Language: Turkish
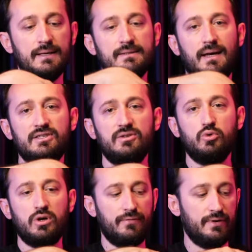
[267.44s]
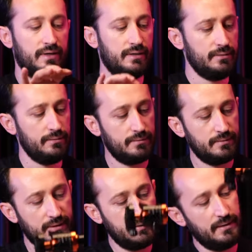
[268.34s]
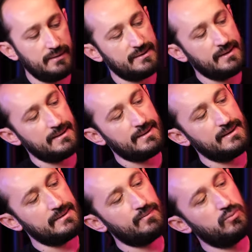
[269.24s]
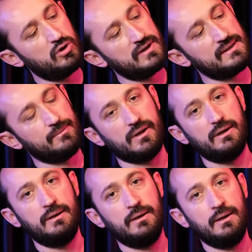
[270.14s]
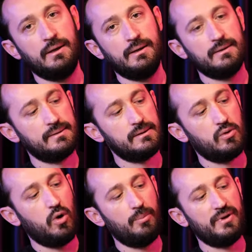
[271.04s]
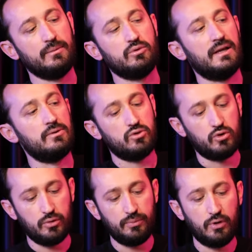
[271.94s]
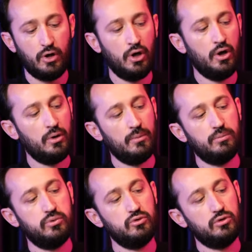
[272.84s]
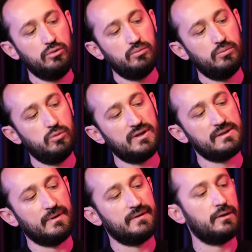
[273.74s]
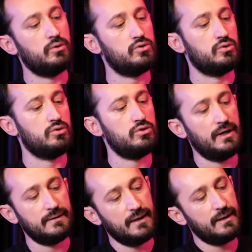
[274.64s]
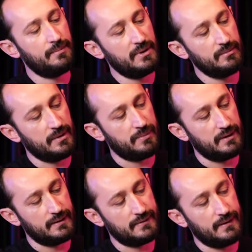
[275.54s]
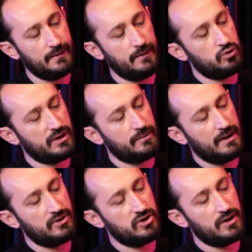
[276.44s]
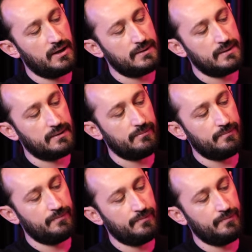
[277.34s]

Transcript: sadece bu kafayı ya da isterseniz bu kısmı komple buradan söküp bunu bu kısma takıyorsunuz. Hatta yapalım hep birlikte. Şurayı ben çıkartayım.